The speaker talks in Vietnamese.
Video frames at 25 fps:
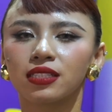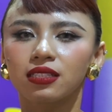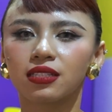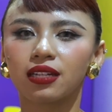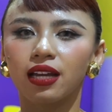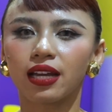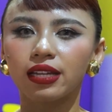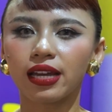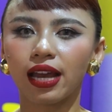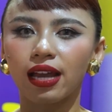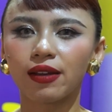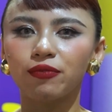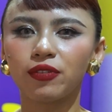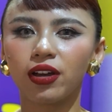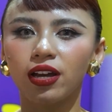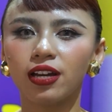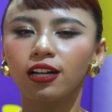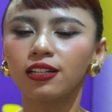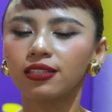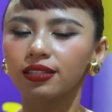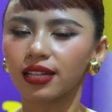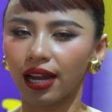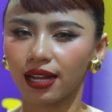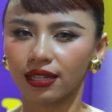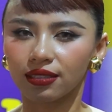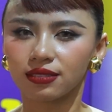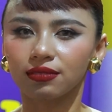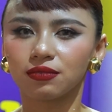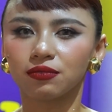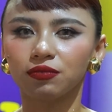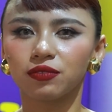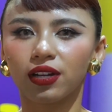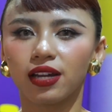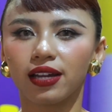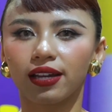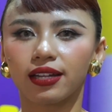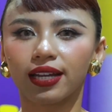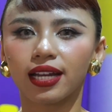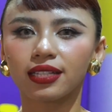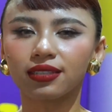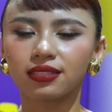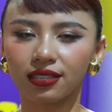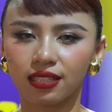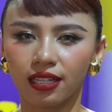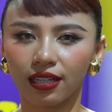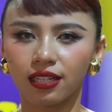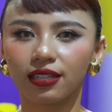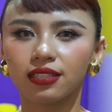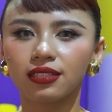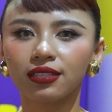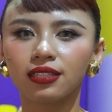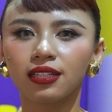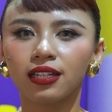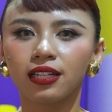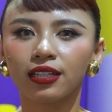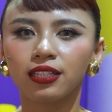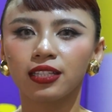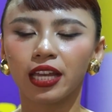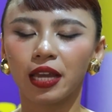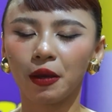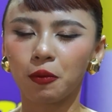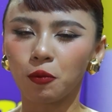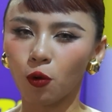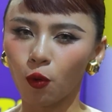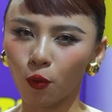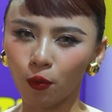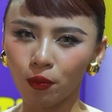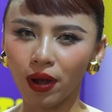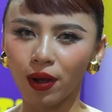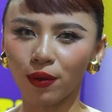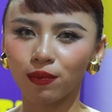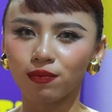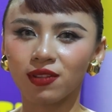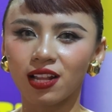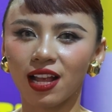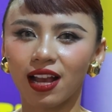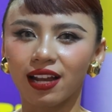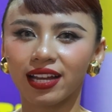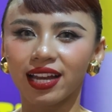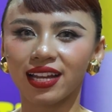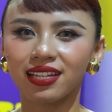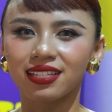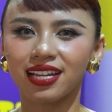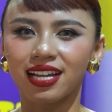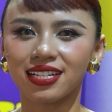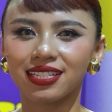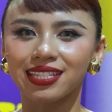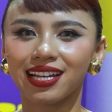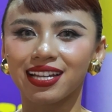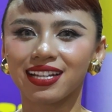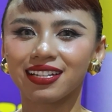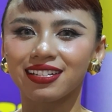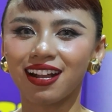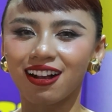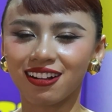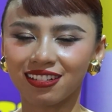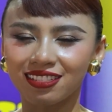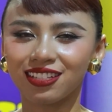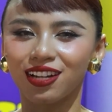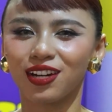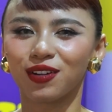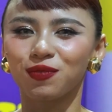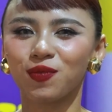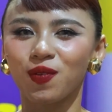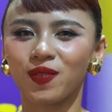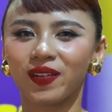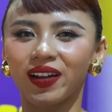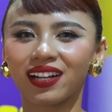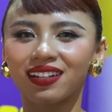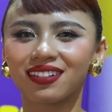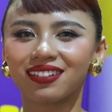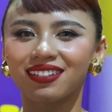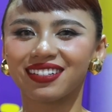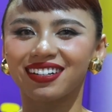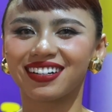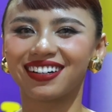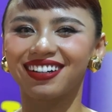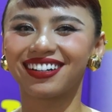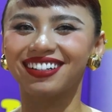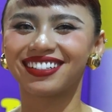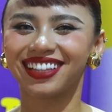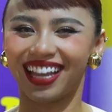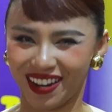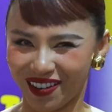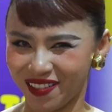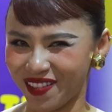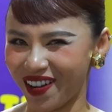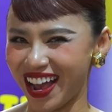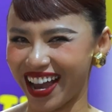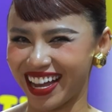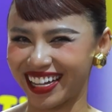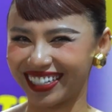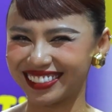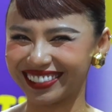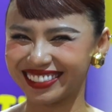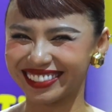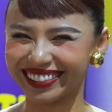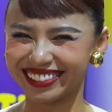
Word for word: kể cả về hình ảnh về cách diễn thì em cũng mong là khán giả sẽ đón nhận một cách uh, lạc quan